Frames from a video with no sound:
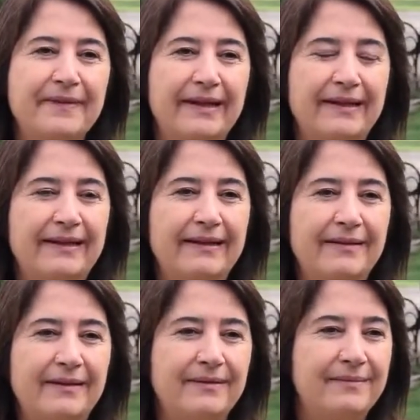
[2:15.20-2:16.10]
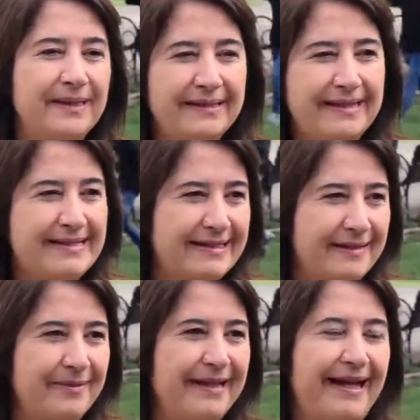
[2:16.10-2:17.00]
e, bir kesit
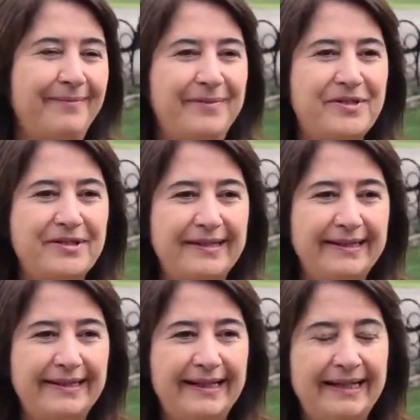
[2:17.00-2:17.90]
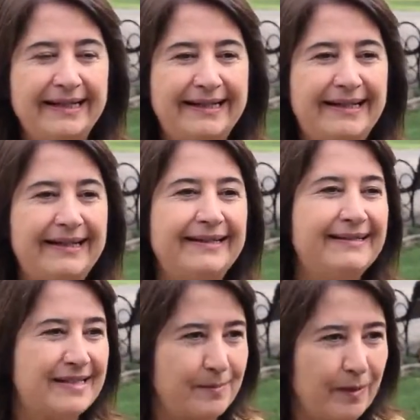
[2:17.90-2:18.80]
gibi gelmişti. Yine
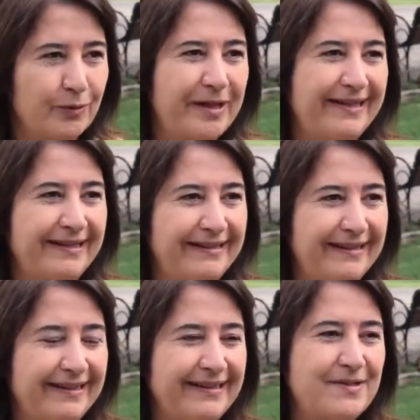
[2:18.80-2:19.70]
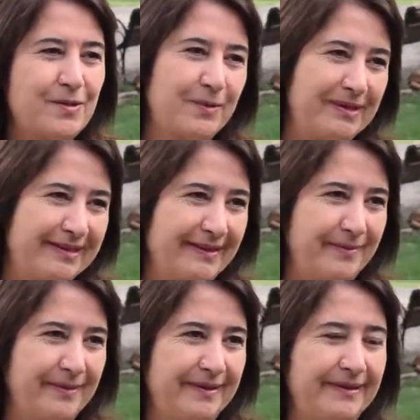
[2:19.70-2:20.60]
İdris Baluke'nin son
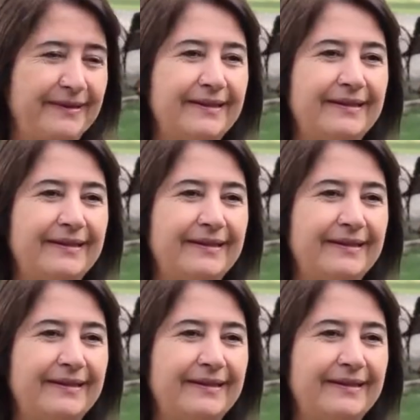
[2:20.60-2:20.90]
kitabı